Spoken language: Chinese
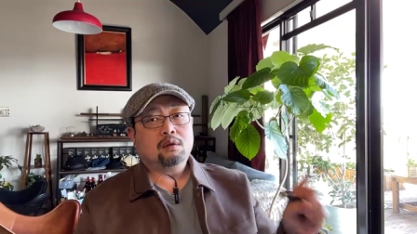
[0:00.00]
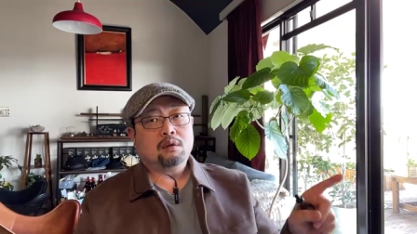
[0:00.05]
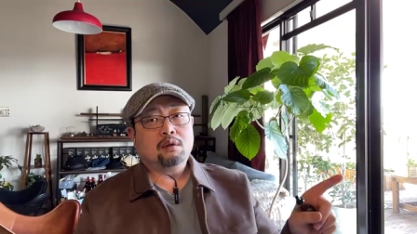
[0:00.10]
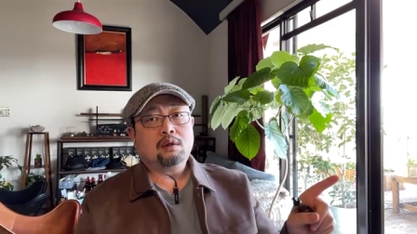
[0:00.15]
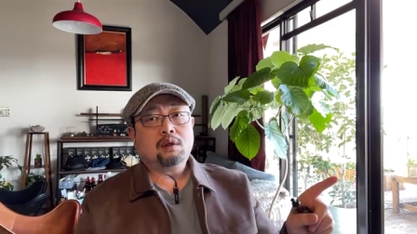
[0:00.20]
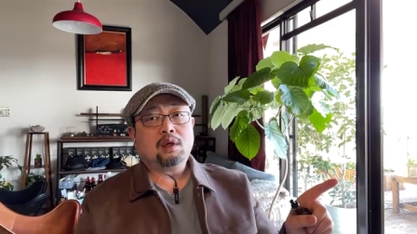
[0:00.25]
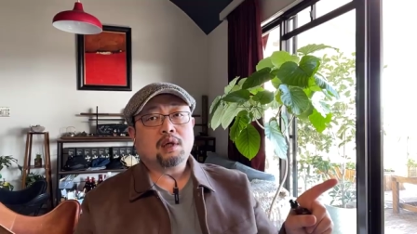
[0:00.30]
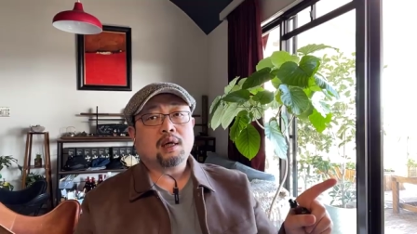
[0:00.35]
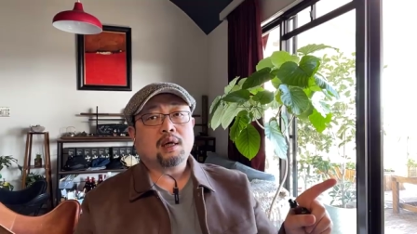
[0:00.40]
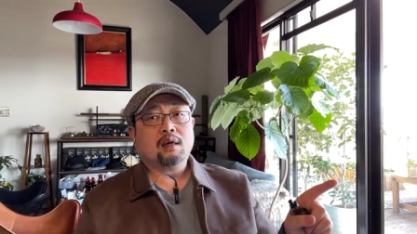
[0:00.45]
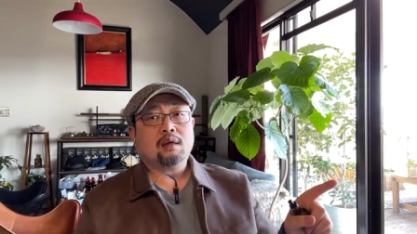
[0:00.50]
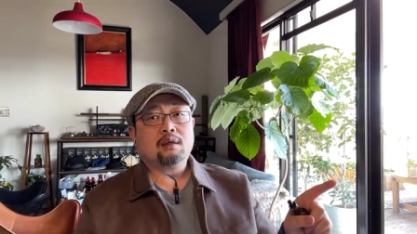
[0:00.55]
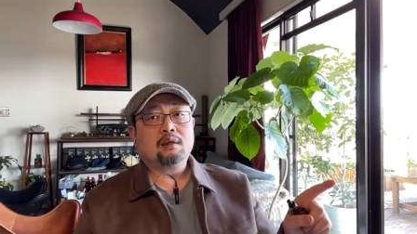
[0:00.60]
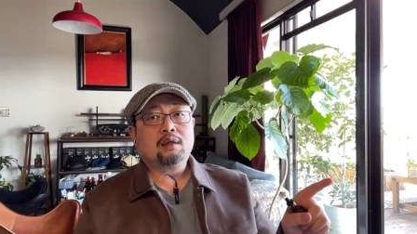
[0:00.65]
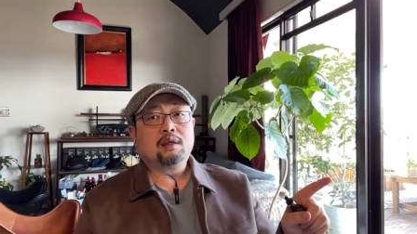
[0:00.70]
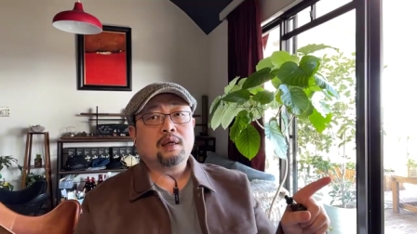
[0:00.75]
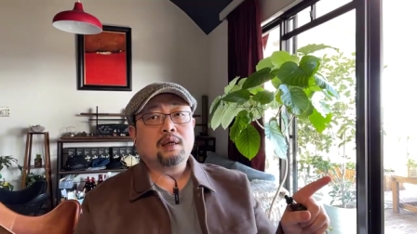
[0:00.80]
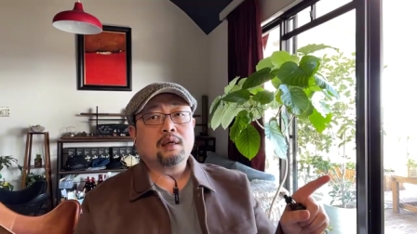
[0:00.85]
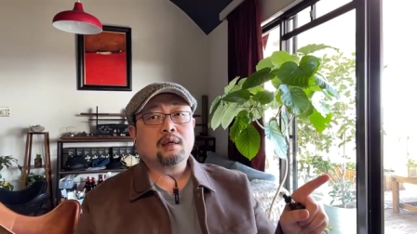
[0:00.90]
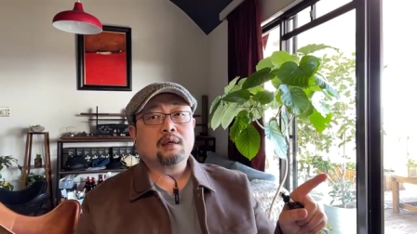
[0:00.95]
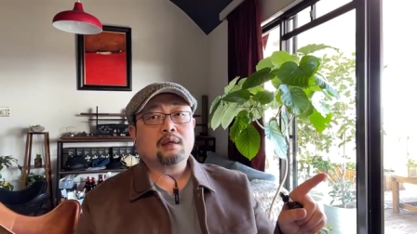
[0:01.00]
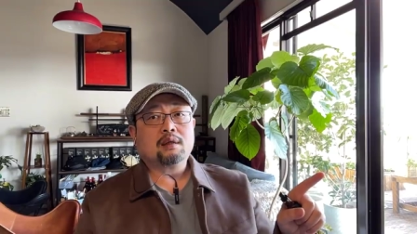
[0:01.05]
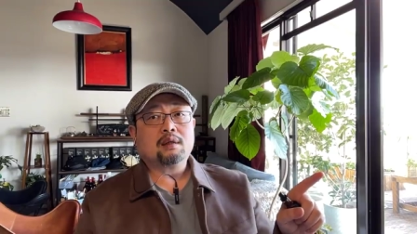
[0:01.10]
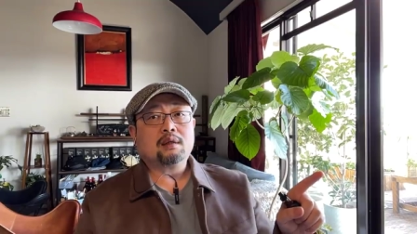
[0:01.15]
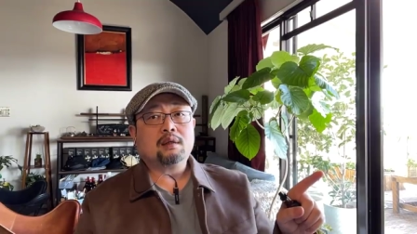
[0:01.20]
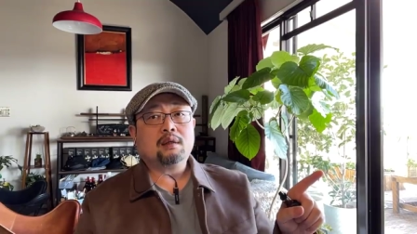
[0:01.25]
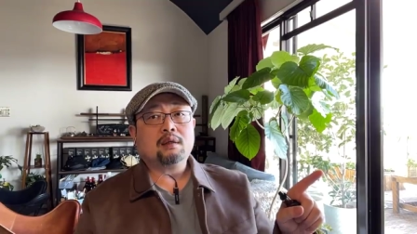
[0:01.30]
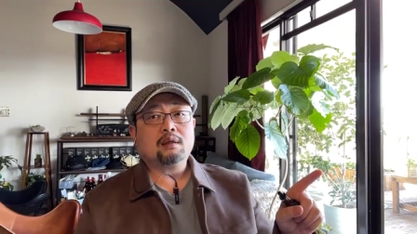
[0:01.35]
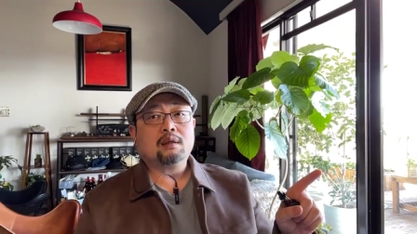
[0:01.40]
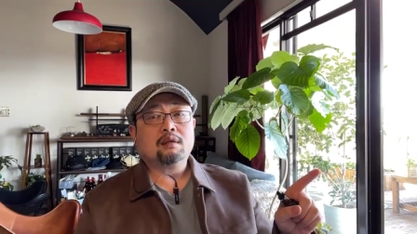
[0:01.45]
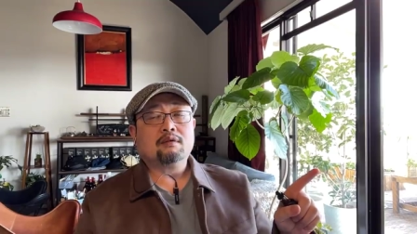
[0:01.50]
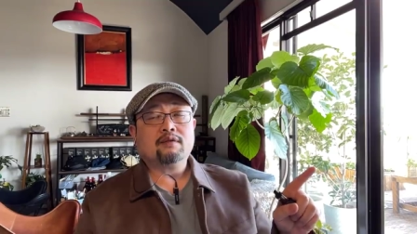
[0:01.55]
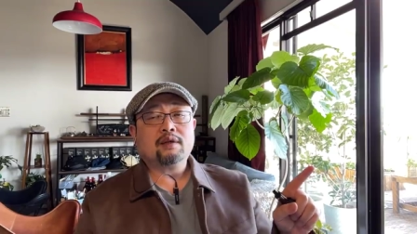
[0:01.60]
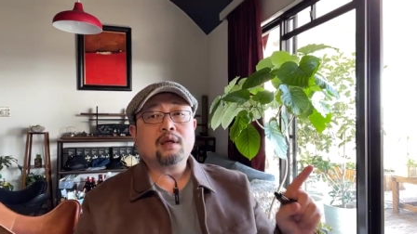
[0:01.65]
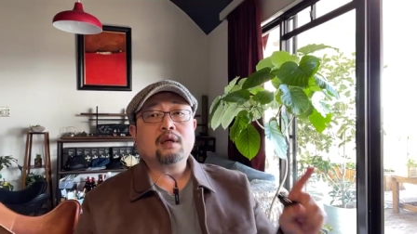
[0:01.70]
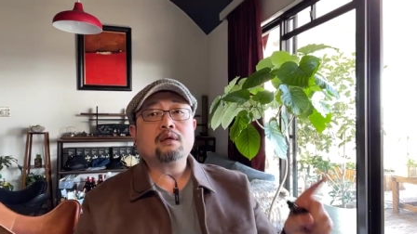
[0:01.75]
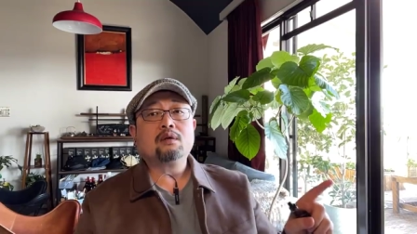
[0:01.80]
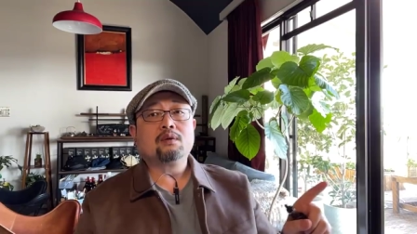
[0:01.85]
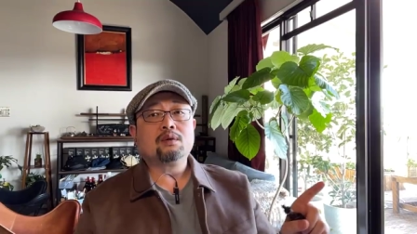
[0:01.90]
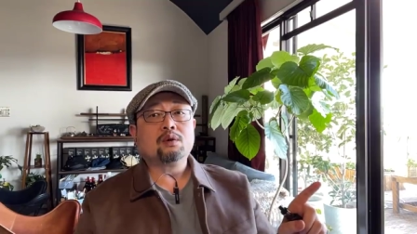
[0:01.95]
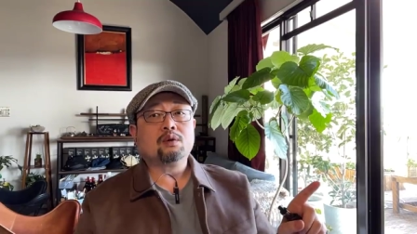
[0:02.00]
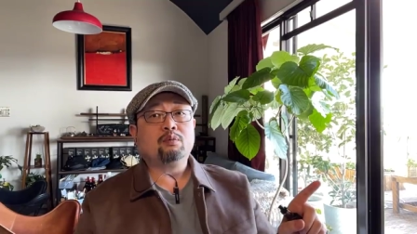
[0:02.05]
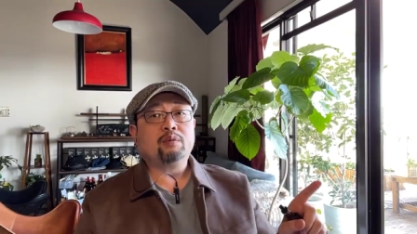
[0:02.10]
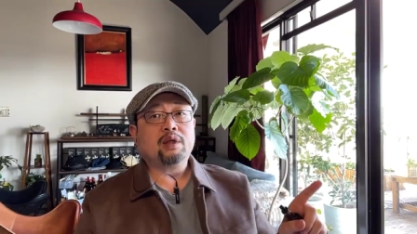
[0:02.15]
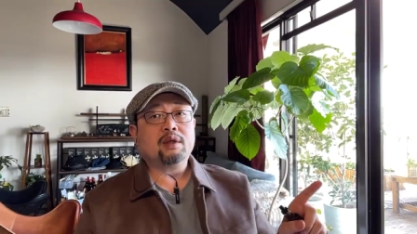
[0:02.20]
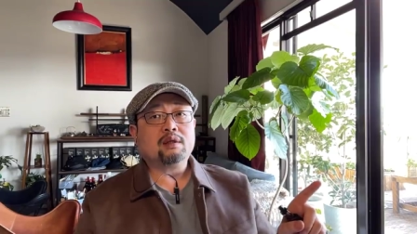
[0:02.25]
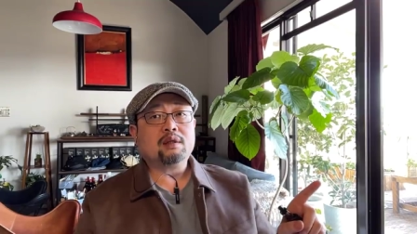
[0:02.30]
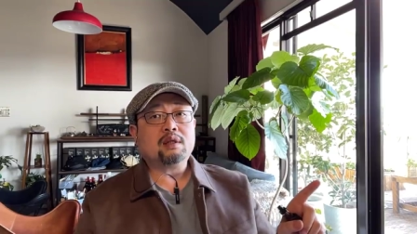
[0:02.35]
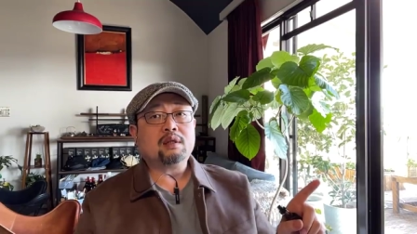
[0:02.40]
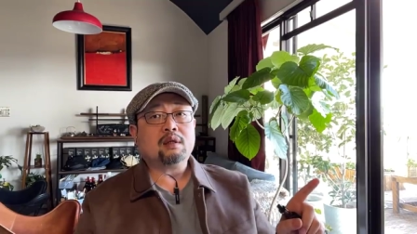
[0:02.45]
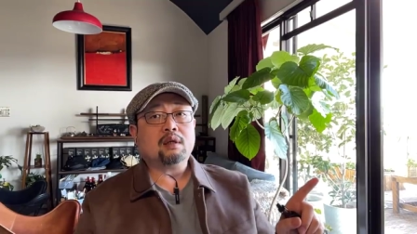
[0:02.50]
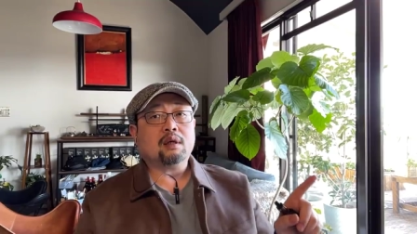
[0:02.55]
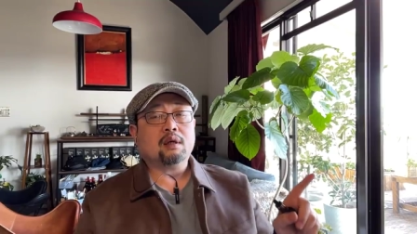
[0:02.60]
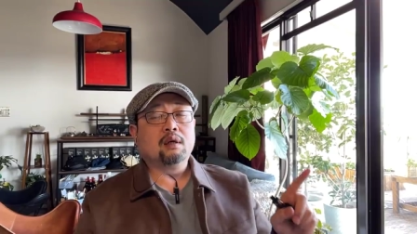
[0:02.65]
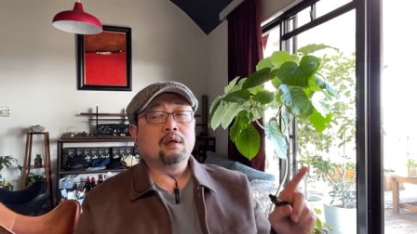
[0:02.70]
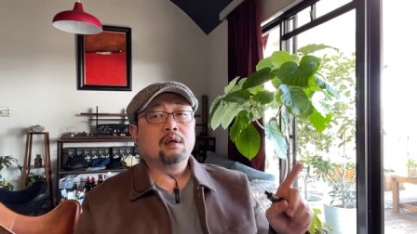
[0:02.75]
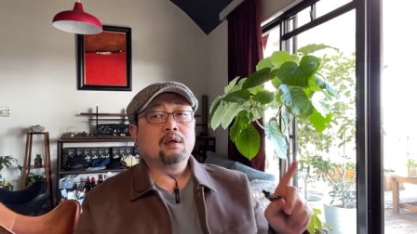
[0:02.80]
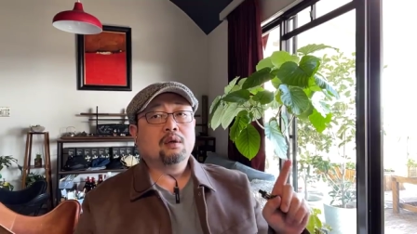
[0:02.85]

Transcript: 你看这个是一个非常优秀的民营企业，